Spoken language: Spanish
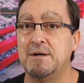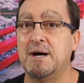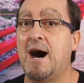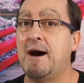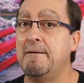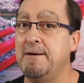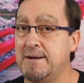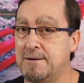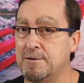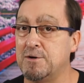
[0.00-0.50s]
A
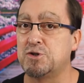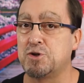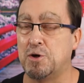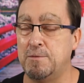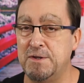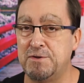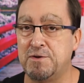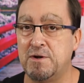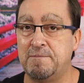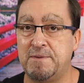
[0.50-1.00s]
ver, os
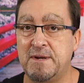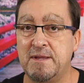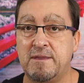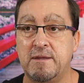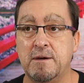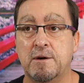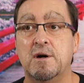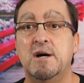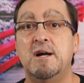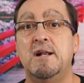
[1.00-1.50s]
comento el
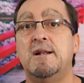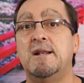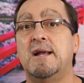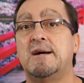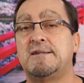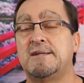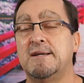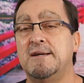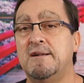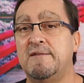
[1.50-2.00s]
precio.
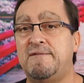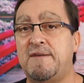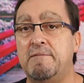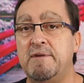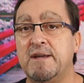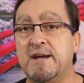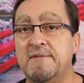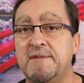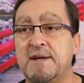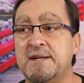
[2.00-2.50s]
el
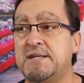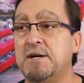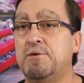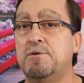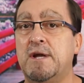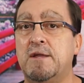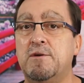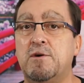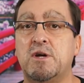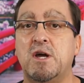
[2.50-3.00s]
fabricante ha
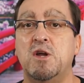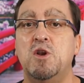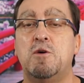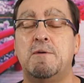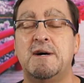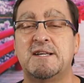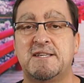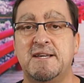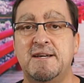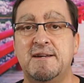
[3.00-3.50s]
asegurado que no
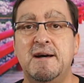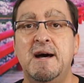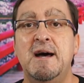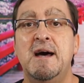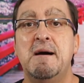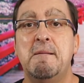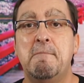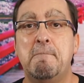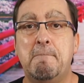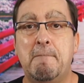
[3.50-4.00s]
va a ser
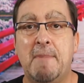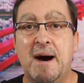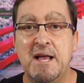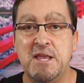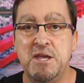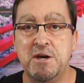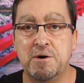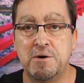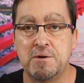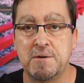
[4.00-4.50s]

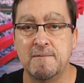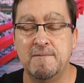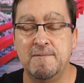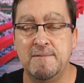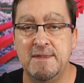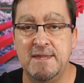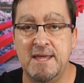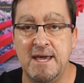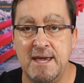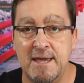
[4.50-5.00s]
mayor
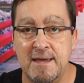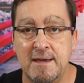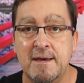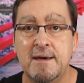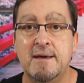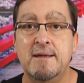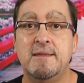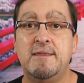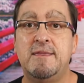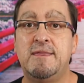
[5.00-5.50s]
de
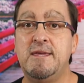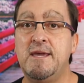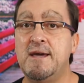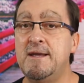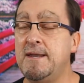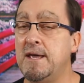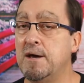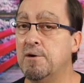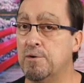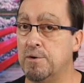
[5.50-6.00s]

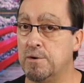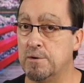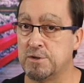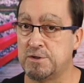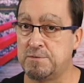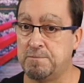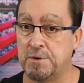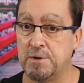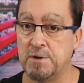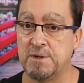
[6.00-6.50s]
100
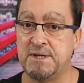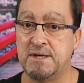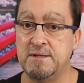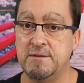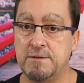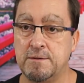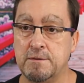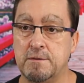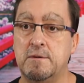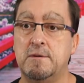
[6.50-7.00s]
euros. Por lo
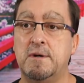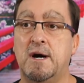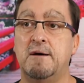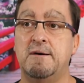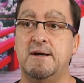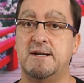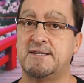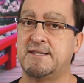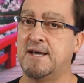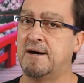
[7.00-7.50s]
tanto, a
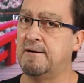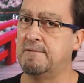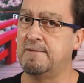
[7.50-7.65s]
ver, estaba